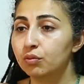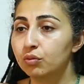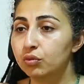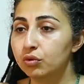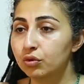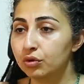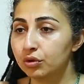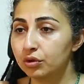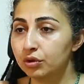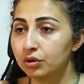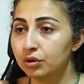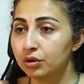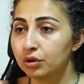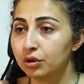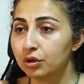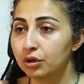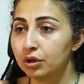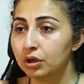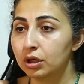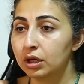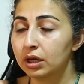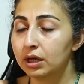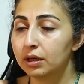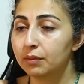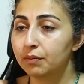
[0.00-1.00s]
bu
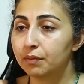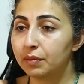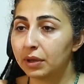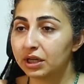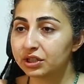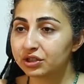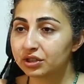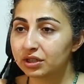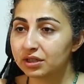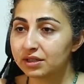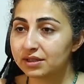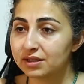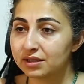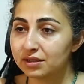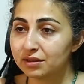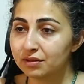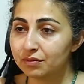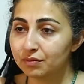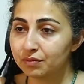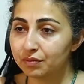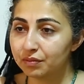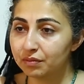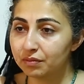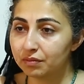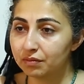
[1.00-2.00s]

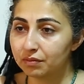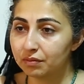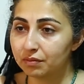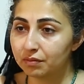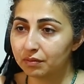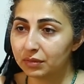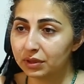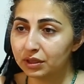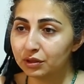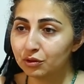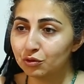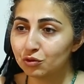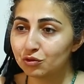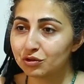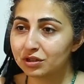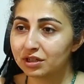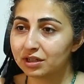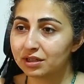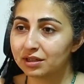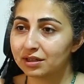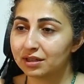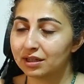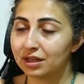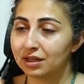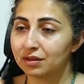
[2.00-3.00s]
başkasının malı
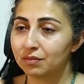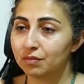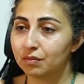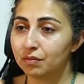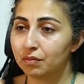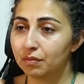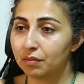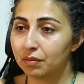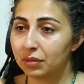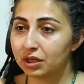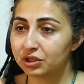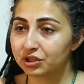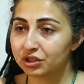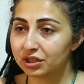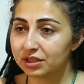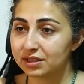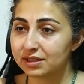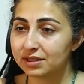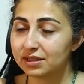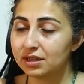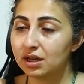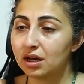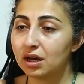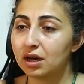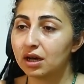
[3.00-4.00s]
üzerinden,
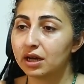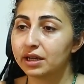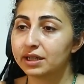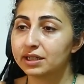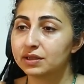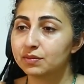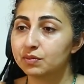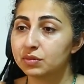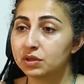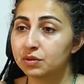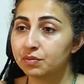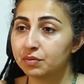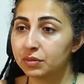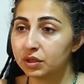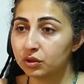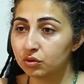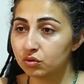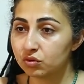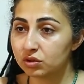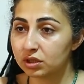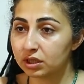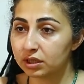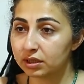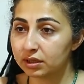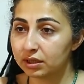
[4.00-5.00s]
başkasına ait bir mal
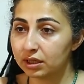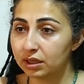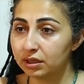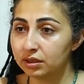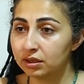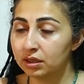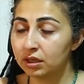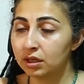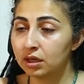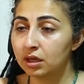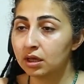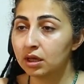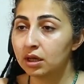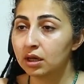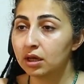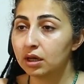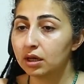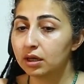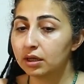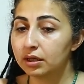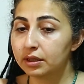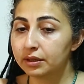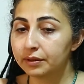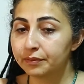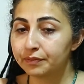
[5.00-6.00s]
üzerinden
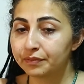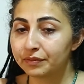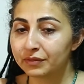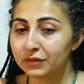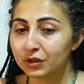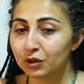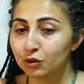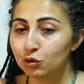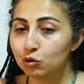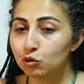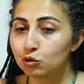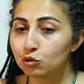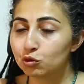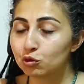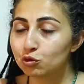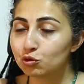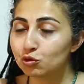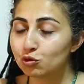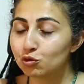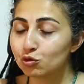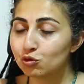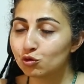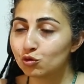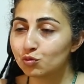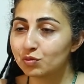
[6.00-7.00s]
e,
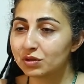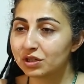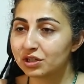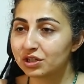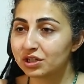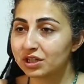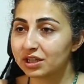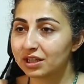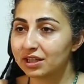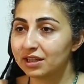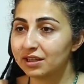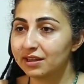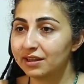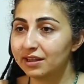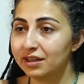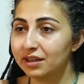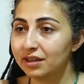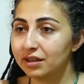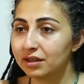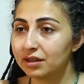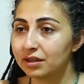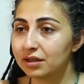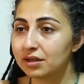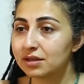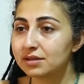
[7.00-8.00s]
hukuksuz bir şekilde
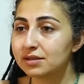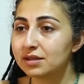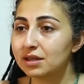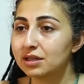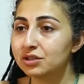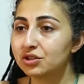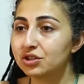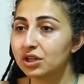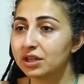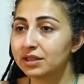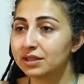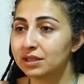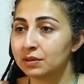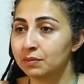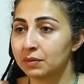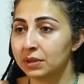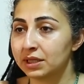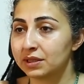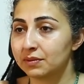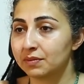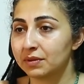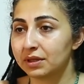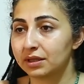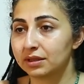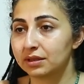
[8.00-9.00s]
kazanç edinme
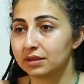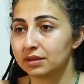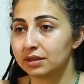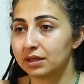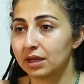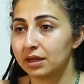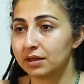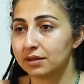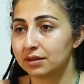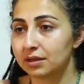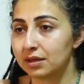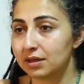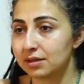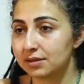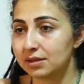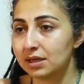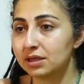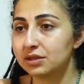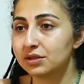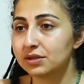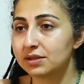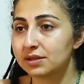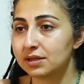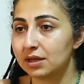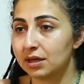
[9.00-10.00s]
etmektir. Yani
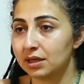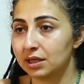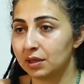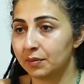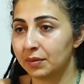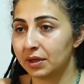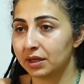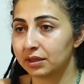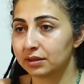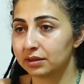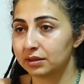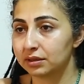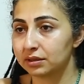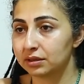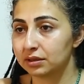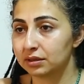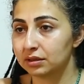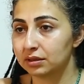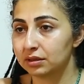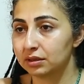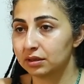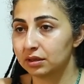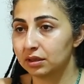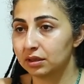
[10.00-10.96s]
kazanç sağlamaktır.